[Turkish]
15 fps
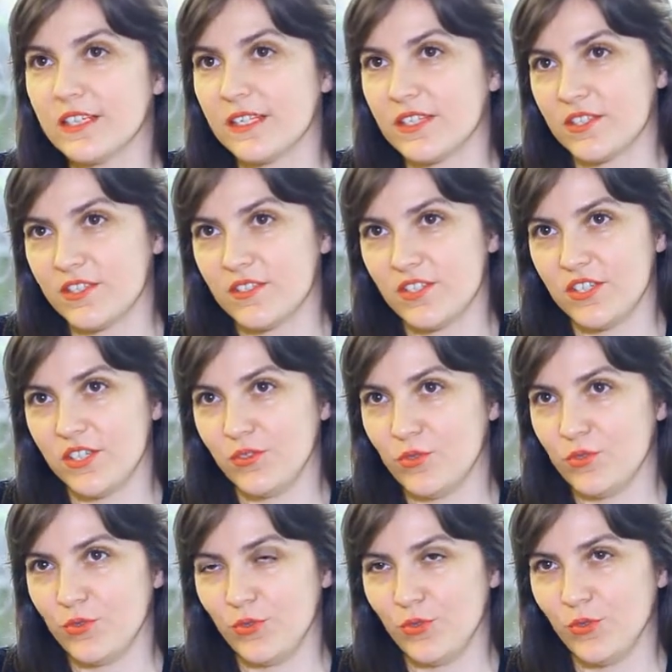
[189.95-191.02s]
geliştireceğini
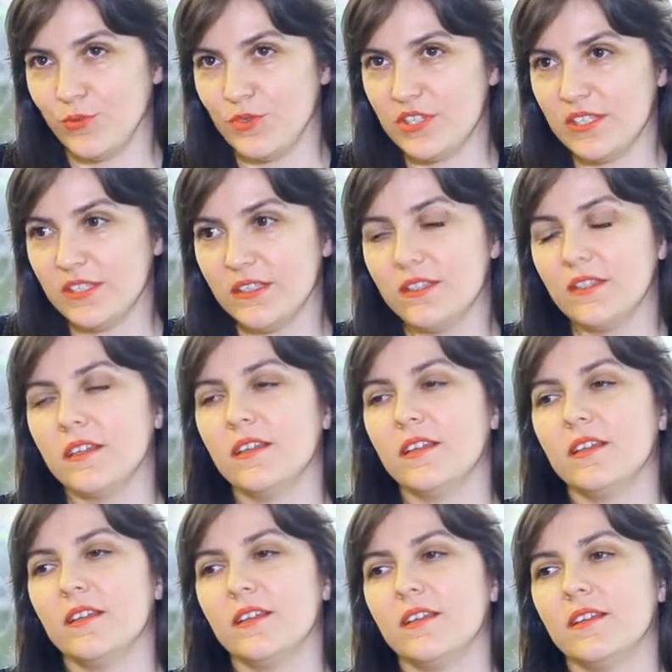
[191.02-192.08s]
düşündüğüm için
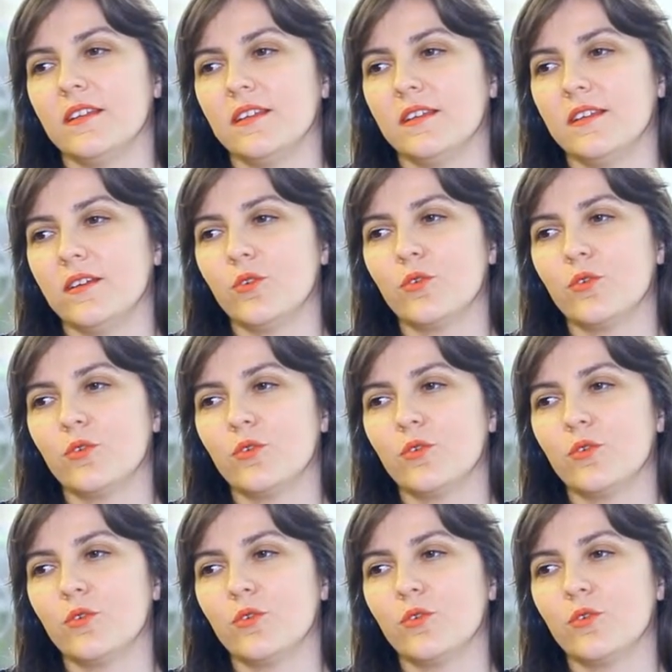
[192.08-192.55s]
ee,